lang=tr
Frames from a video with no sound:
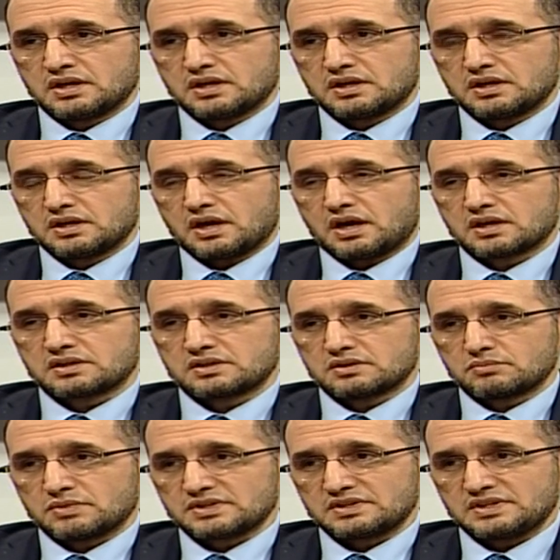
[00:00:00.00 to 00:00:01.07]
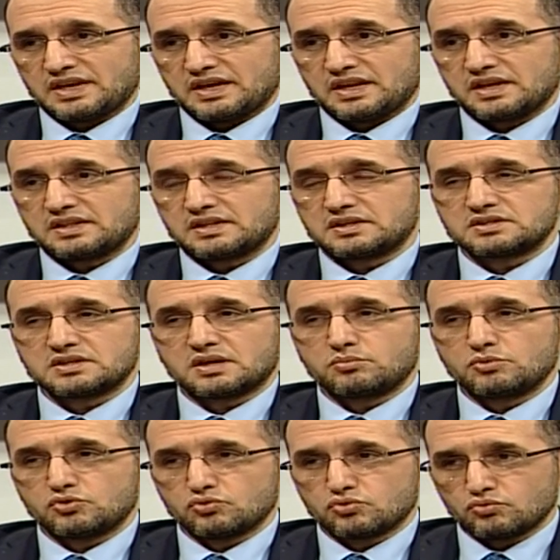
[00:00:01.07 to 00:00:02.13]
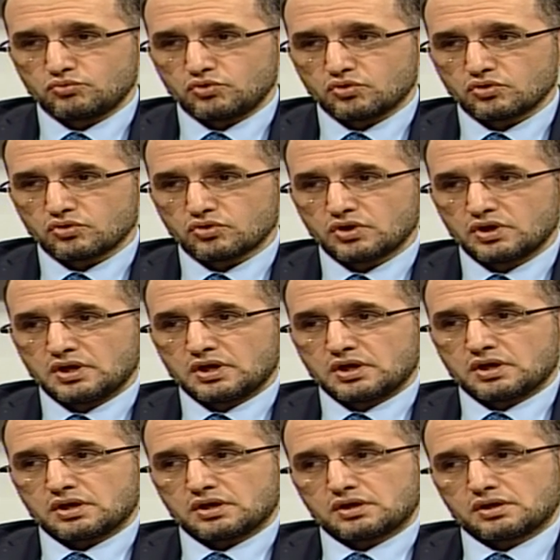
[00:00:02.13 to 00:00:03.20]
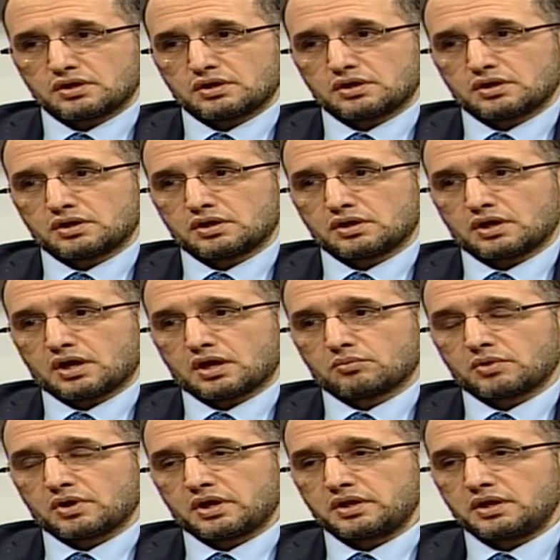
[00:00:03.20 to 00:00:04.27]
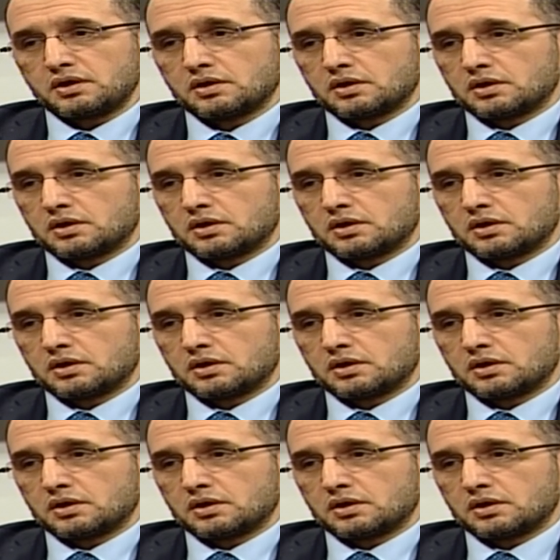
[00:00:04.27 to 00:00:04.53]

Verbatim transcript: e, arttırmasını gerektirecek bir durum yok. Ee, ama hani